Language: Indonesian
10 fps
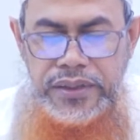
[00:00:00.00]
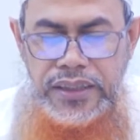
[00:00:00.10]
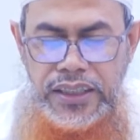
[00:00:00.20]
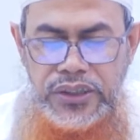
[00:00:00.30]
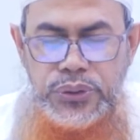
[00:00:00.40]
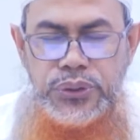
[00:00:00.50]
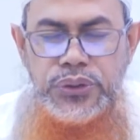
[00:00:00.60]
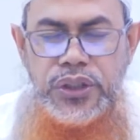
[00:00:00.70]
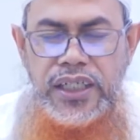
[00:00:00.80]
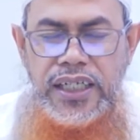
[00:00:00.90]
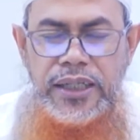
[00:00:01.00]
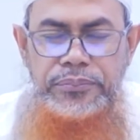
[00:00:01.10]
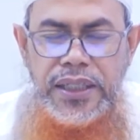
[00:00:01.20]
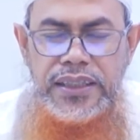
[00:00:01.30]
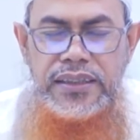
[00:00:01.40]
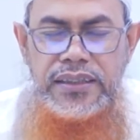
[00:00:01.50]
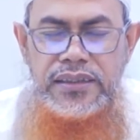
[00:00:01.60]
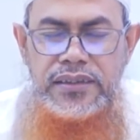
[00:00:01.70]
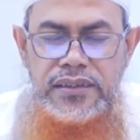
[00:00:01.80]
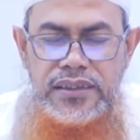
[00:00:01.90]
yaitu kerabat
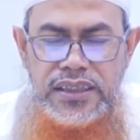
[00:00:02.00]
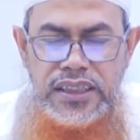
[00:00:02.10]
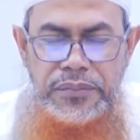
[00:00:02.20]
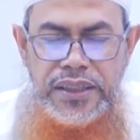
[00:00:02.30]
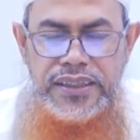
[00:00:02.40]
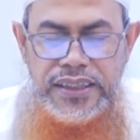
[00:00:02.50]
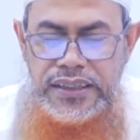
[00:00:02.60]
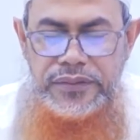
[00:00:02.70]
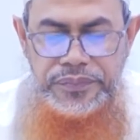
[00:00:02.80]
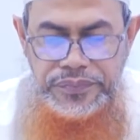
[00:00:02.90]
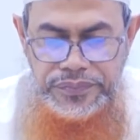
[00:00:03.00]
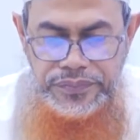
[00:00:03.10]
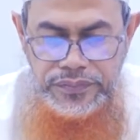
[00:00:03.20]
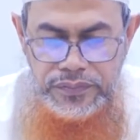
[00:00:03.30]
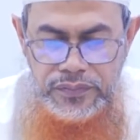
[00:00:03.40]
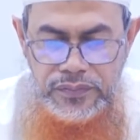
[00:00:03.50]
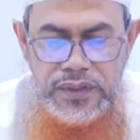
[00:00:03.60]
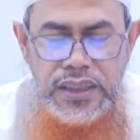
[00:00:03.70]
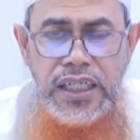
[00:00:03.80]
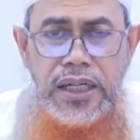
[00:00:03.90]
si mayit
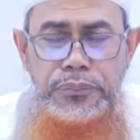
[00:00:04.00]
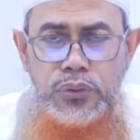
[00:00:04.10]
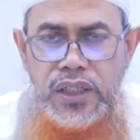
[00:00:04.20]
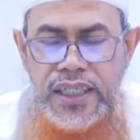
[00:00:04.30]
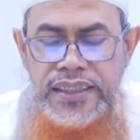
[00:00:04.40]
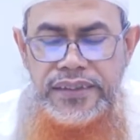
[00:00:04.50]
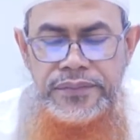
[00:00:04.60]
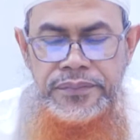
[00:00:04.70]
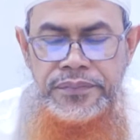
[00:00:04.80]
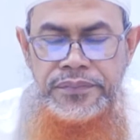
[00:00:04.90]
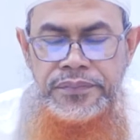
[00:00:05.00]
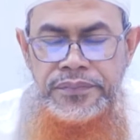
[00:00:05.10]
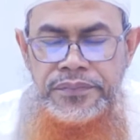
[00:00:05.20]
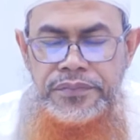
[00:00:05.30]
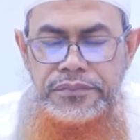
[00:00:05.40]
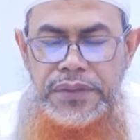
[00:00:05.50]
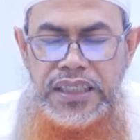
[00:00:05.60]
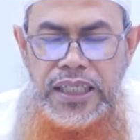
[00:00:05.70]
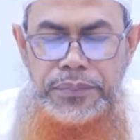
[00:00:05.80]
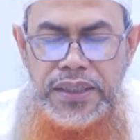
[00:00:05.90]
yang bukan
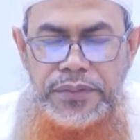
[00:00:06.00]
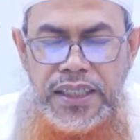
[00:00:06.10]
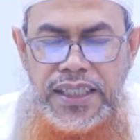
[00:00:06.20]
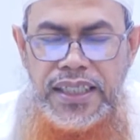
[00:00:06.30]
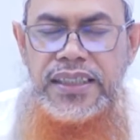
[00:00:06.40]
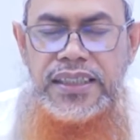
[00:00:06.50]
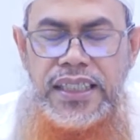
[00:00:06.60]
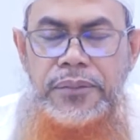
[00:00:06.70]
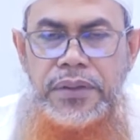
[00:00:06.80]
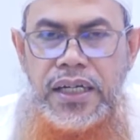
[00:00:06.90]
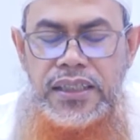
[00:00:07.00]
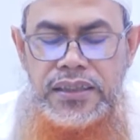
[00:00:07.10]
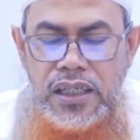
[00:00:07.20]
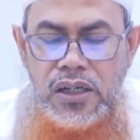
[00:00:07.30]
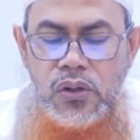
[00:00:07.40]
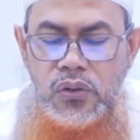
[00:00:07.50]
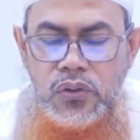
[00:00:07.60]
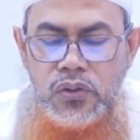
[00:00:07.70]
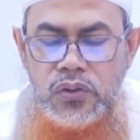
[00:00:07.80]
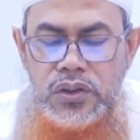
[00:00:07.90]
mendapat bagian tetap atau
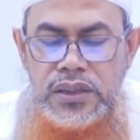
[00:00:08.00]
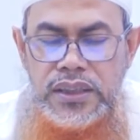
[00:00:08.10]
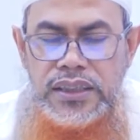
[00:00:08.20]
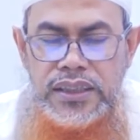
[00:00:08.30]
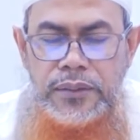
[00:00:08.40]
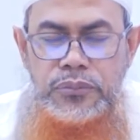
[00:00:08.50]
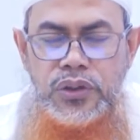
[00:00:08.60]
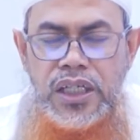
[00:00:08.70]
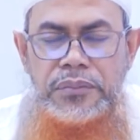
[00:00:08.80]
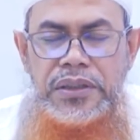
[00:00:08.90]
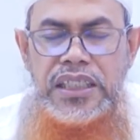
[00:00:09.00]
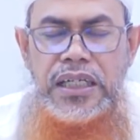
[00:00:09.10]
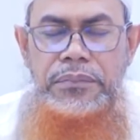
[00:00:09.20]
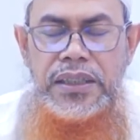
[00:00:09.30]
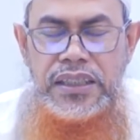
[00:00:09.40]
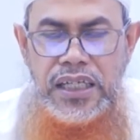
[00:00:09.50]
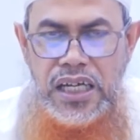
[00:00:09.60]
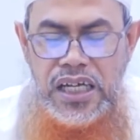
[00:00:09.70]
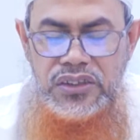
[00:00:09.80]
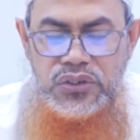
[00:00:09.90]
tidak pula mendapat
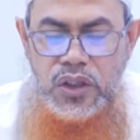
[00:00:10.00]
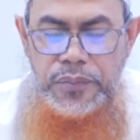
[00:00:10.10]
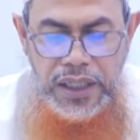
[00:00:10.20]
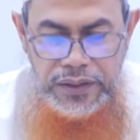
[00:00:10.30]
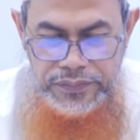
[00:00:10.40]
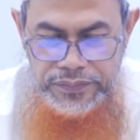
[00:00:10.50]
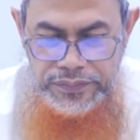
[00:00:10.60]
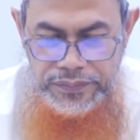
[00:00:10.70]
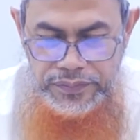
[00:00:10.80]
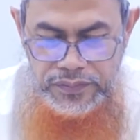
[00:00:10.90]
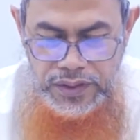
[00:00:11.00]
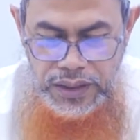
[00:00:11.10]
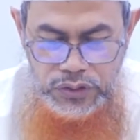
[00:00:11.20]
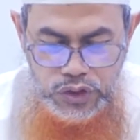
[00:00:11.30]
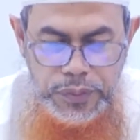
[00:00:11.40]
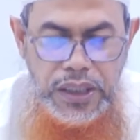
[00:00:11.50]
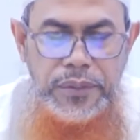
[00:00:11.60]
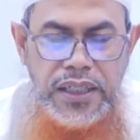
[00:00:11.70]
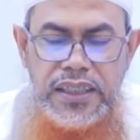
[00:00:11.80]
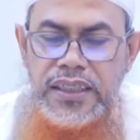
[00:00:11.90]
asobah. Nah, itu
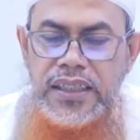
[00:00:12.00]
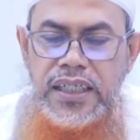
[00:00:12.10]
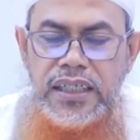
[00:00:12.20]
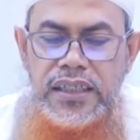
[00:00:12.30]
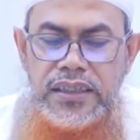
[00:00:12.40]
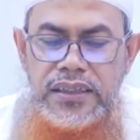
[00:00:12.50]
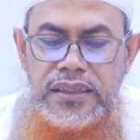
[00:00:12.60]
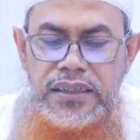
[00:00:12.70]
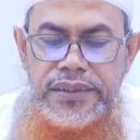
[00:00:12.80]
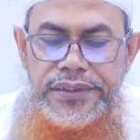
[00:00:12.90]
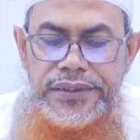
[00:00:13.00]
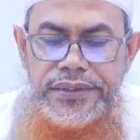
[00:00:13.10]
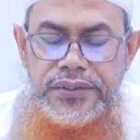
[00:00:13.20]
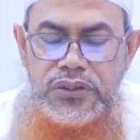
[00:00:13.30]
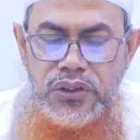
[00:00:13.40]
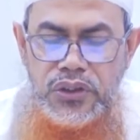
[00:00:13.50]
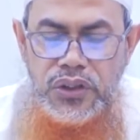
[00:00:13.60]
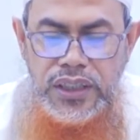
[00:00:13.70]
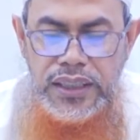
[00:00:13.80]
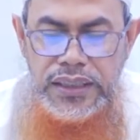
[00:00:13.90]
sebagaimana kita
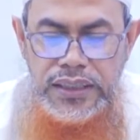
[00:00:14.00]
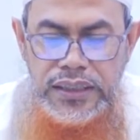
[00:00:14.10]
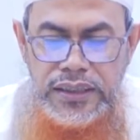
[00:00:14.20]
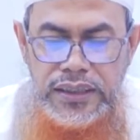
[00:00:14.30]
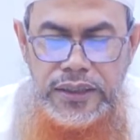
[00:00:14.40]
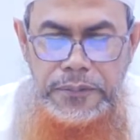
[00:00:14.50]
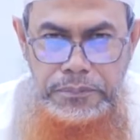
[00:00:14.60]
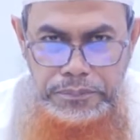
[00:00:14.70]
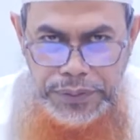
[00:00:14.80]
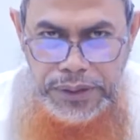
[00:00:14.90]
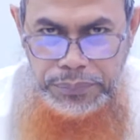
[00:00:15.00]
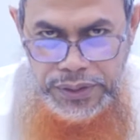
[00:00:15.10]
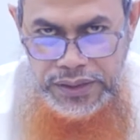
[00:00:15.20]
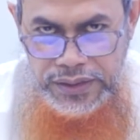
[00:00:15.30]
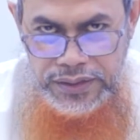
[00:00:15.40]
contohkan bibi